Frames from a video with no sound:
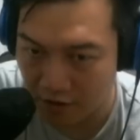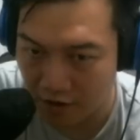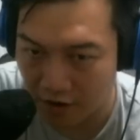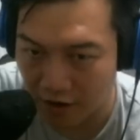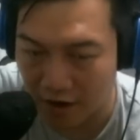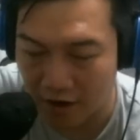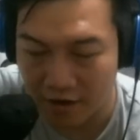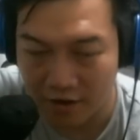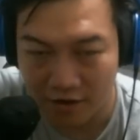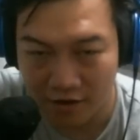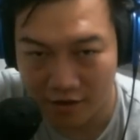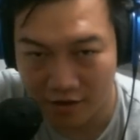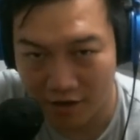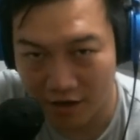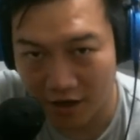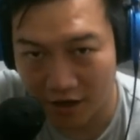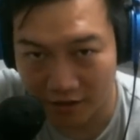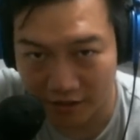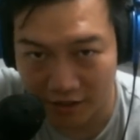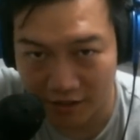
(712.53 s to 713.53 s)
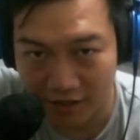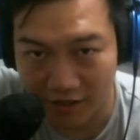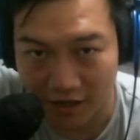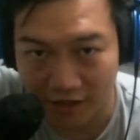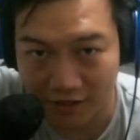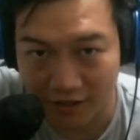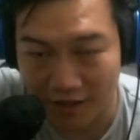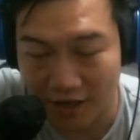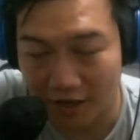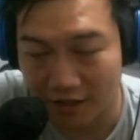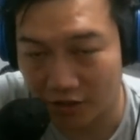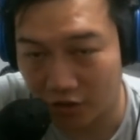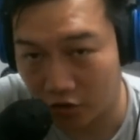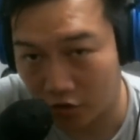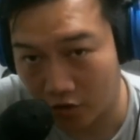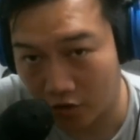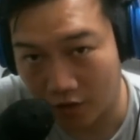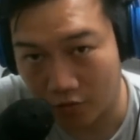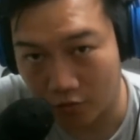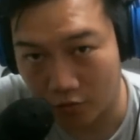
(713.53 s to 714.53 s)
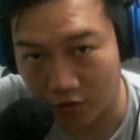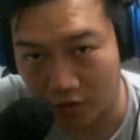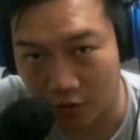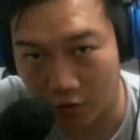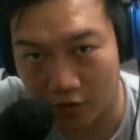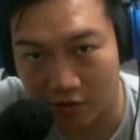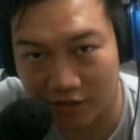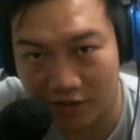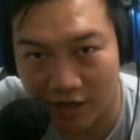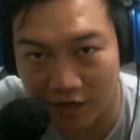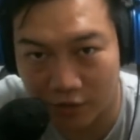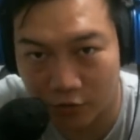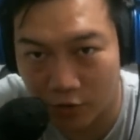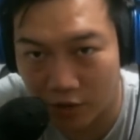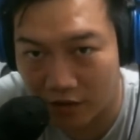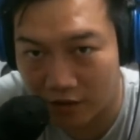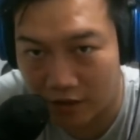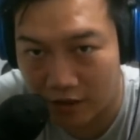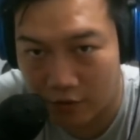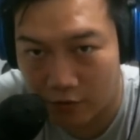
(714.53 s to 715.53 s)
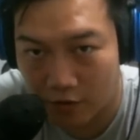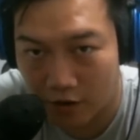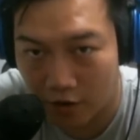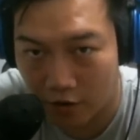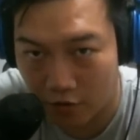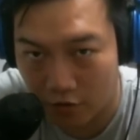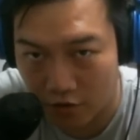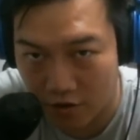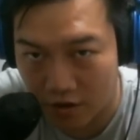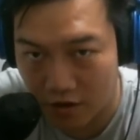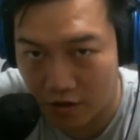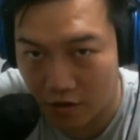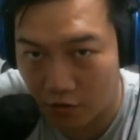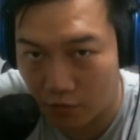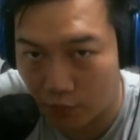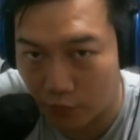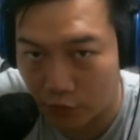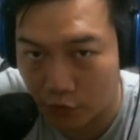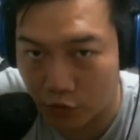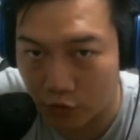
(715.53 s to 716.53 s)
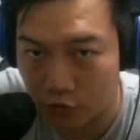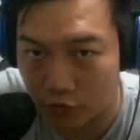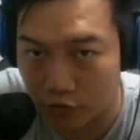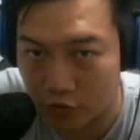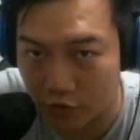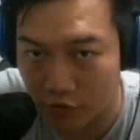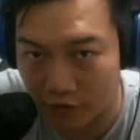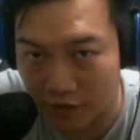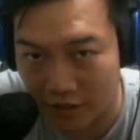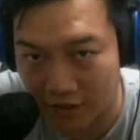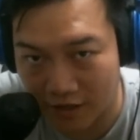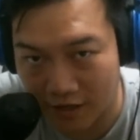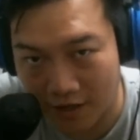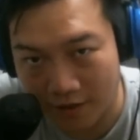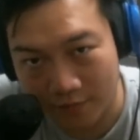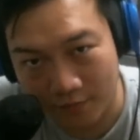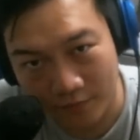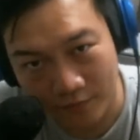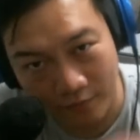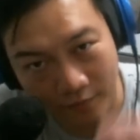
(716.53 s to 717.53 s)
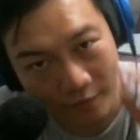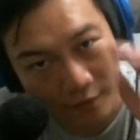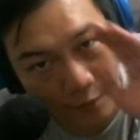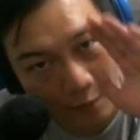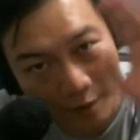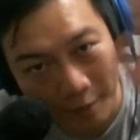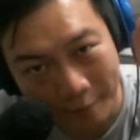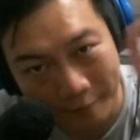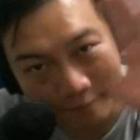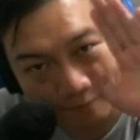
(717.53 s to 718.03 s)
好啦，一样再次感谢大家今天收看，如果喜欢记得按赞、订阅还有留言，那我们就之后再见啦，拜拜。